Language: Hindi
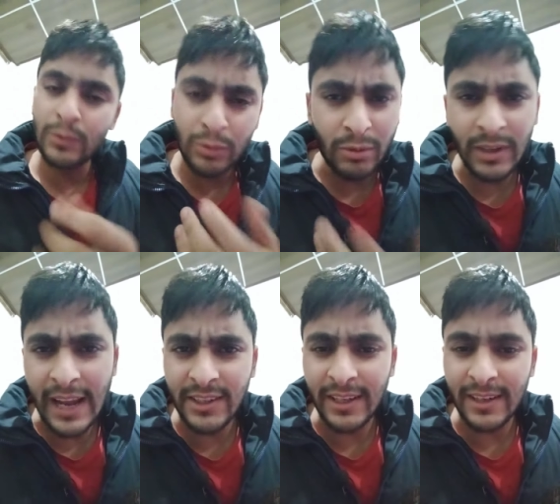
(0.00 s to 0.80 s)
तो
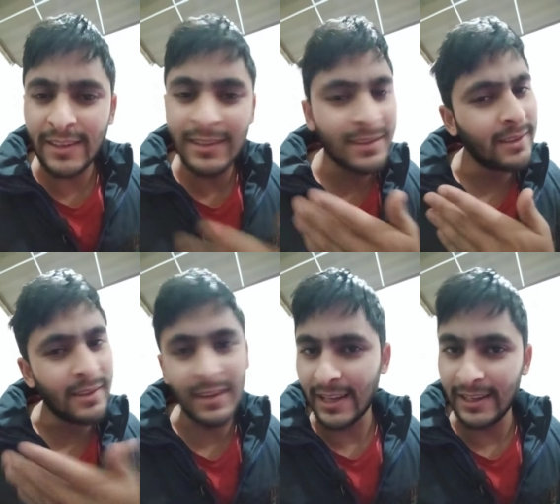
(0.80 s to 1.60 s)
टेंशन
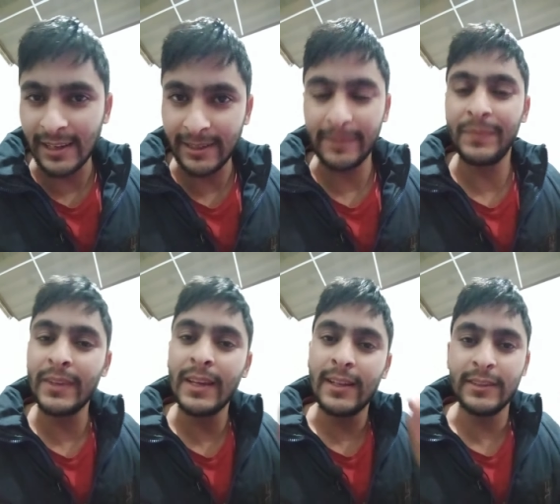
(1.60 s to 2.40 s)
नहीं लेनी
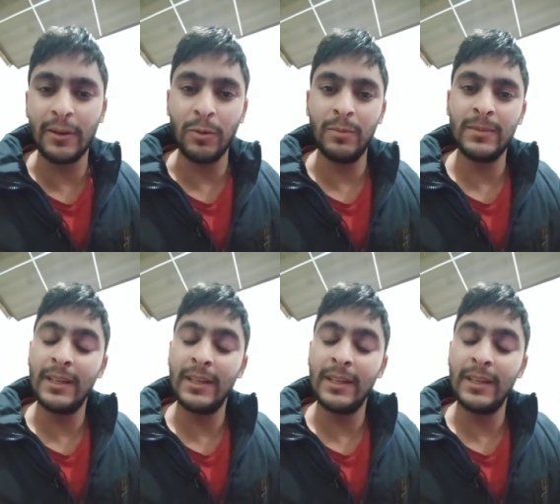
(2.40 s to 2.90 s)
देखो